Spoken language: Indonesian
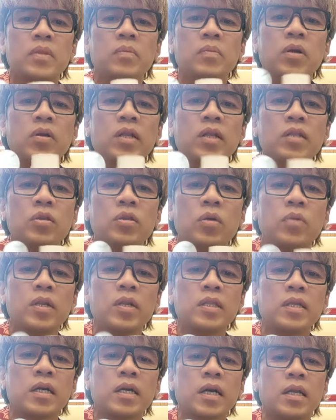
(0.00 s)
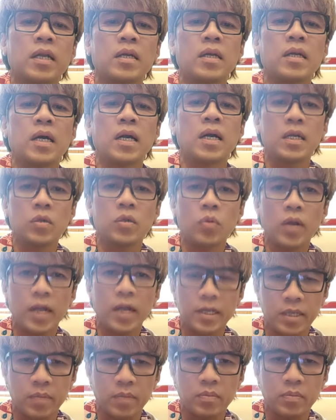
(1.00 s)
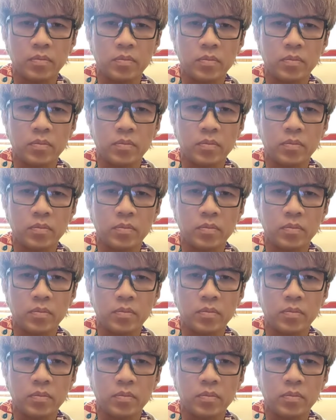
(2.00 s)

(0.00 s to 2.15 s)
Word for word: baru nih tombol ditekan akan keluar asap